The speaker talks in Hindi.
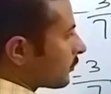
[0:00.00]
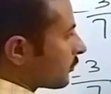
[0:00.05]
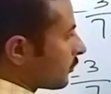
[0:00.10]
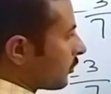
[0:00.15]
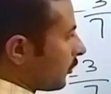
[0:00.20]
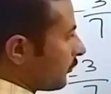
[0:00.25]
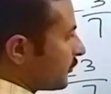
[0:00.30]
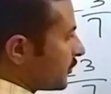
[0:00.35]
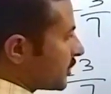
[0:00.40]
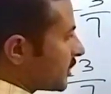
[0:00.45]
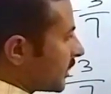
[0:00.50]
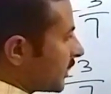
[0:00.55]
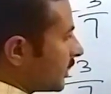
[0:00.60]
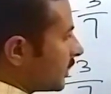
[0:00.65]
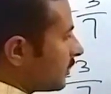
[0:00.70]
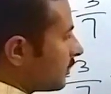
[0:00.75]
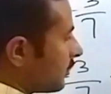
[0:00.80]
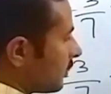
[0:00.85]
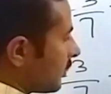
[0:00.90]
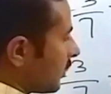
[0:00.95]

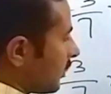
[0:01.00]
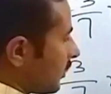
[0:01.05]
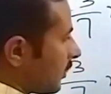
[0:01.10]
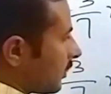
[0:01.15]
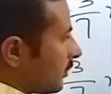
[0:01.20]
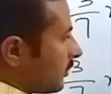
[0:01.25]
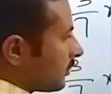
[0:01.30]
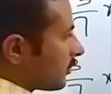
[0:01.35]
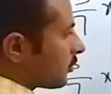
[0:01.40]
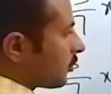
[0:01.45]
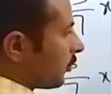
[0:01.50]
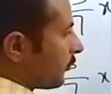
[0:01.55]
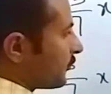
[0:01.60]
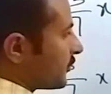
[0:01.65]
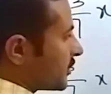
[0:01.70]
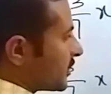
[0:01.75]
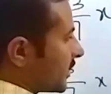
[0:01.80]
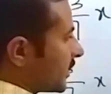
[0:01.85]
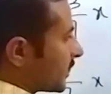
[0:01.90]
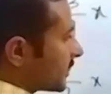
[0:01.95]
कोफिशेंट
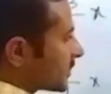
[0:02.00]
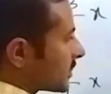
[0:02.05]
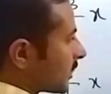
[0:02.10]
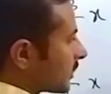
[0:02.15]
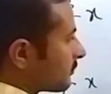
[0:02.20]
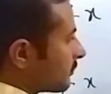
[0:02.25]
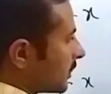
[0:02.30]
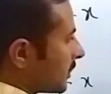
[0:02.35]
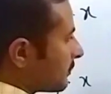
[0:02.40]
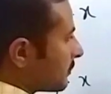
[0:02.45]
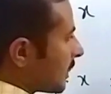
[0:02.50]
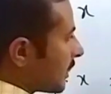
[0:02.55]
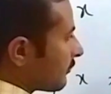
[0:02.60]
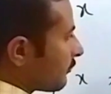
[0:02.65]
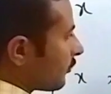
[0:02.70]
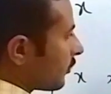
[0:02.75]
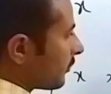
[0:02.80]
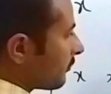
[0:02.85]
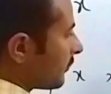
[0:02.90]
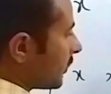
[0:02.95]
कोफिशेंट के साथ मल्टीप्लाई
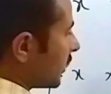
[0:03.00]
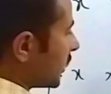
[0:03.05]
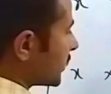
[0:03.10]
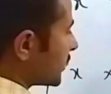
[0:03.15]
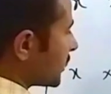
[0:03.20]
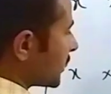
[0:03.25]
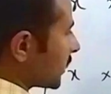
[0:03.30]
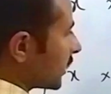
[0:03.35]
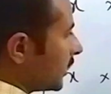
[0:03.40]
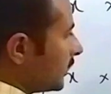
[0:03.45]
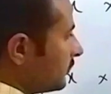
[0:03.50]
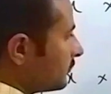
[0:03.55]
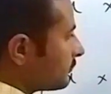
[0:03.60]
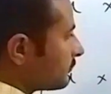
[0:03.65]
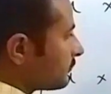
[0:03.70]
फॉर्म में आ जाएगा